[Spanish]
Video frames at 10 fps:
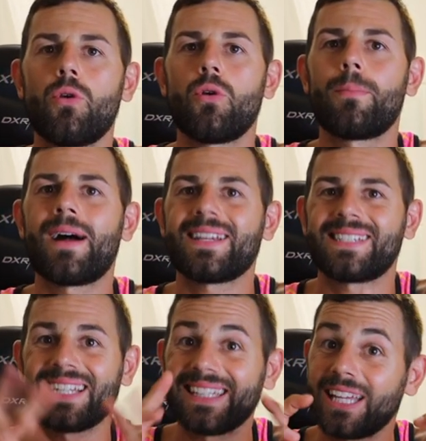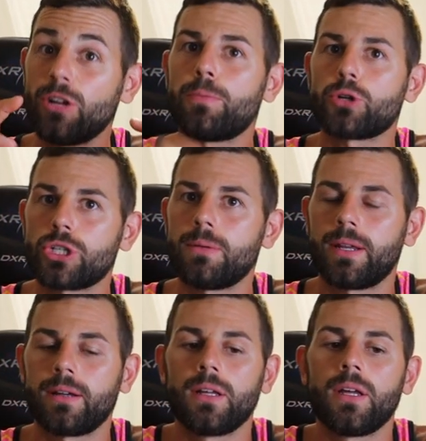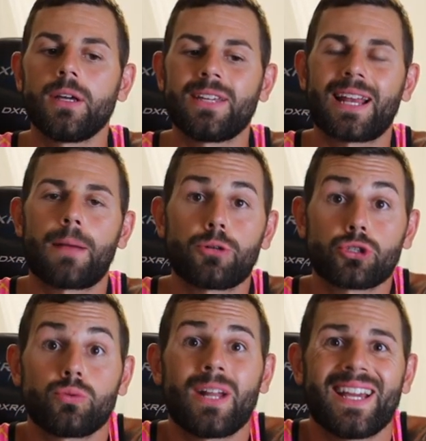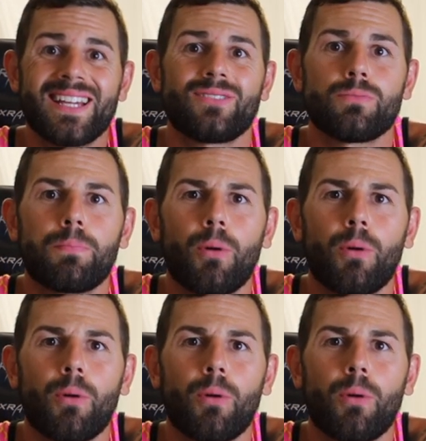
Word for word: lo más entero posible, ya que la postura es un